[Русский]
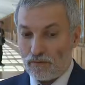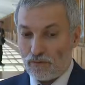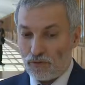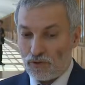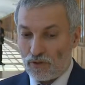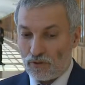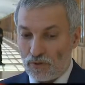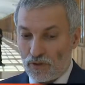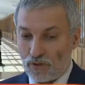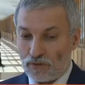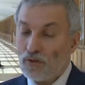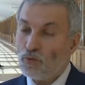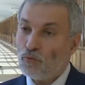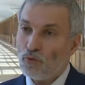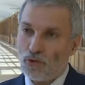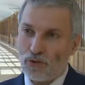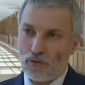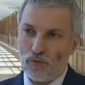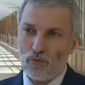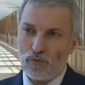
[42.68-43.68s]
ну, скажем так,
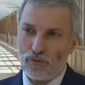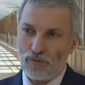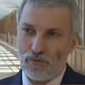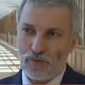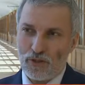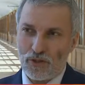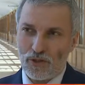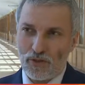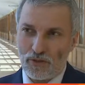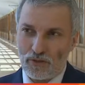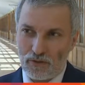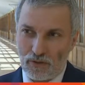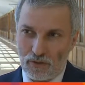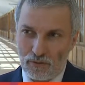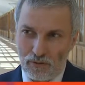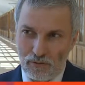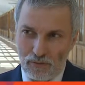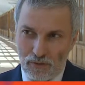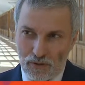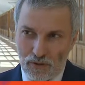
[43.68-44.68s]
научный уровень нашей
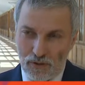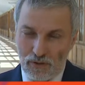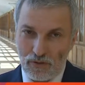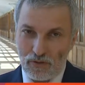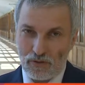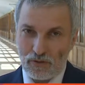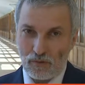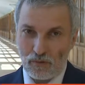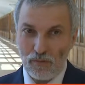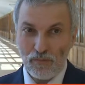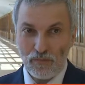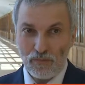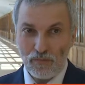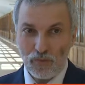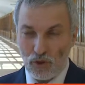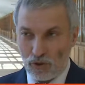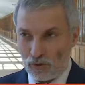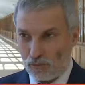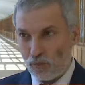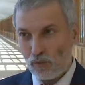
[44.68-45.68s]
астрономии российской, он до
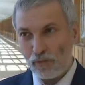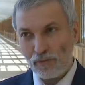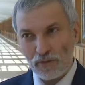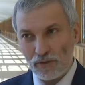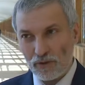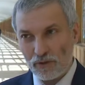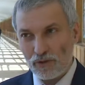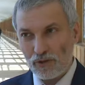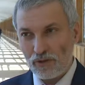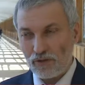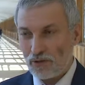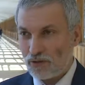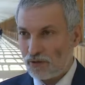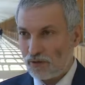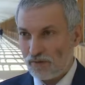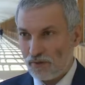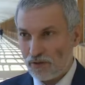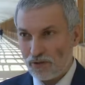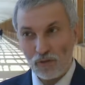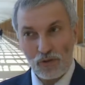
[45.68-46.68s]
сих пор продолжает
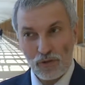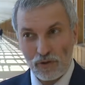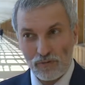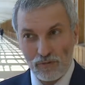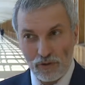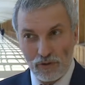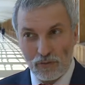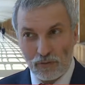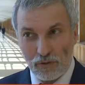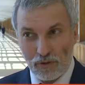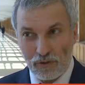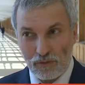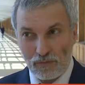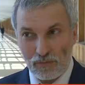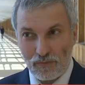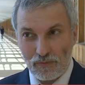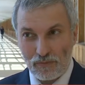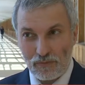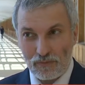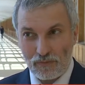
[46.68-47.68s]
оставаться очень высоким.
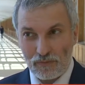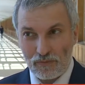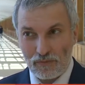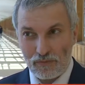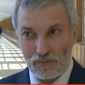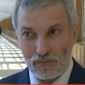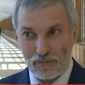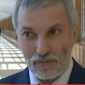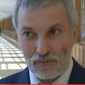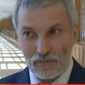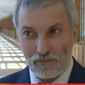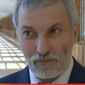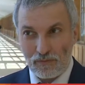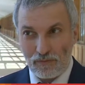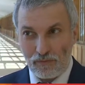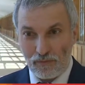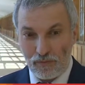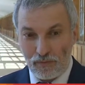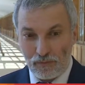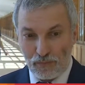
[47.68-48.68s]

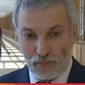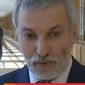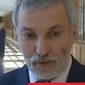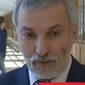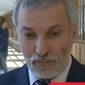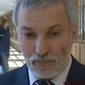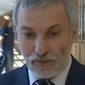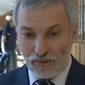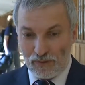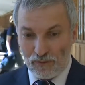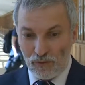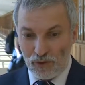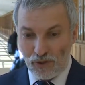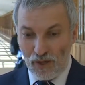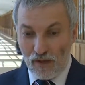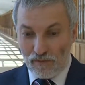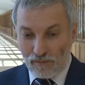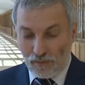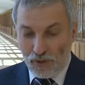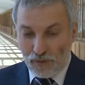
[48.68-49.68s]
Вот просто потому что...
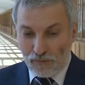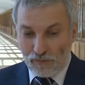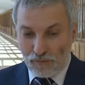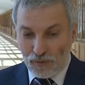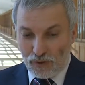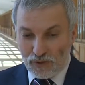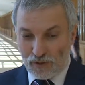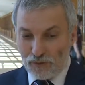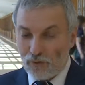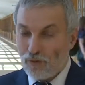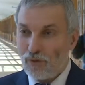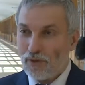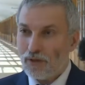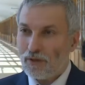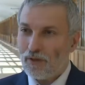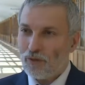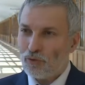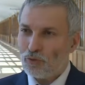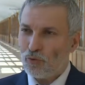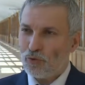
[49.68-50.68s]
Вообще в астрономии
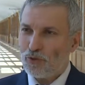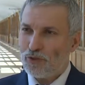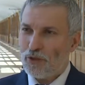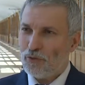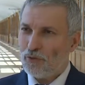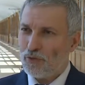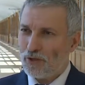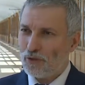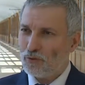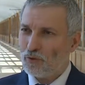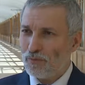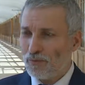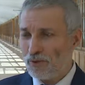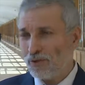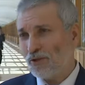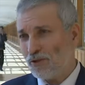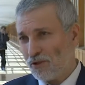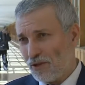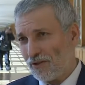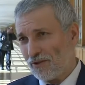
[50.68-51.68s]
играют только те люди, которым это
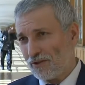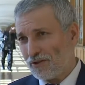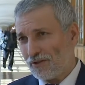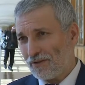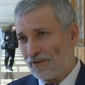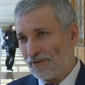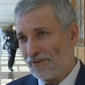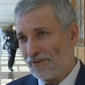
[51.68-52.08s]
интересно